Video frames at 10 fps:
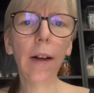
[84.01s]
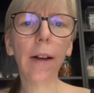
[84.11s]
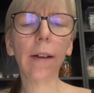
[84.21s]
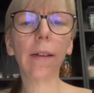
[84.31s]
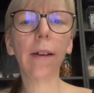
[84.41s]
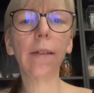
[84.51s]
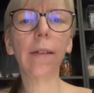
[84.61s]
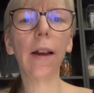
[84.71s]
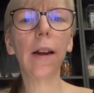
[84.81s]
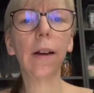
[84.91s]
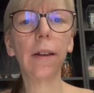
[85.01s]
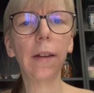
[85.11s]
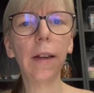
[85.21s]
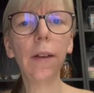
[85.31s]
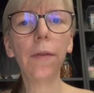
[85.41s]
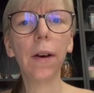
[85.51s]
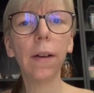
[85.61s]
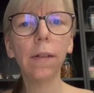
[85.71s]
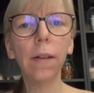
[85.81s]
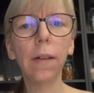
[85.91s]
Das heißt, sehr lange
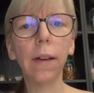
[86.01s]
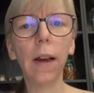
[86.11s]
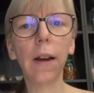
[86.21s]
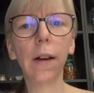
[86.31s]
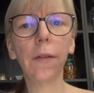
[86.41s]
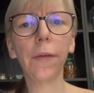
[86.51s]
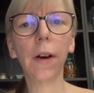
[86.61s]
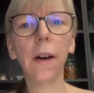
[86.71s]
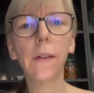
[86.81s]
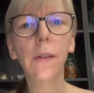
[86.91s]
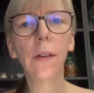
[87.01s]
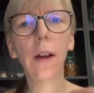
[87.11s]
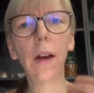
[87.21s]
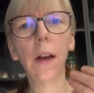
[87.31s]
Diätphasen, sehr lange Phasen